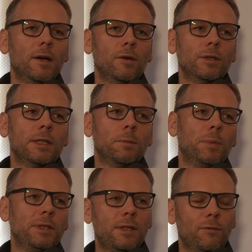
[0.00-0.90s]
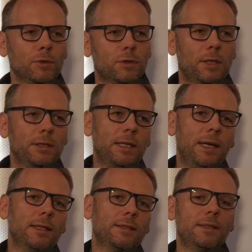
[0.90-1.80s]
Und bis die
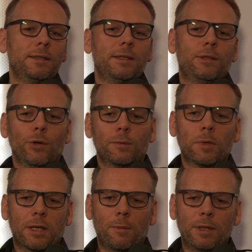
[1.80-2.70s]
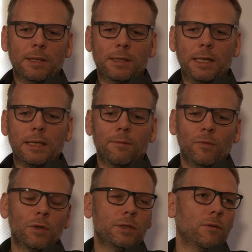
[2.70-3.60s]
Funktionalität, die sie dort damals gezeigt haben,
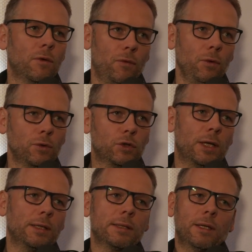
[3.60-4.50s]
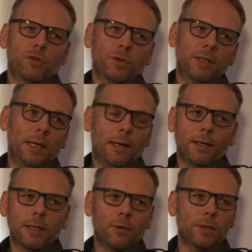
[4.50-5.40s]
wirklich zur Verfügung stand, das hat schon sehr lange
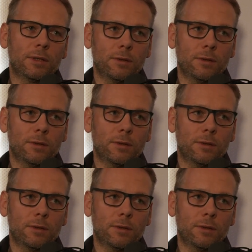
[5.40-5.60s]
gedauert.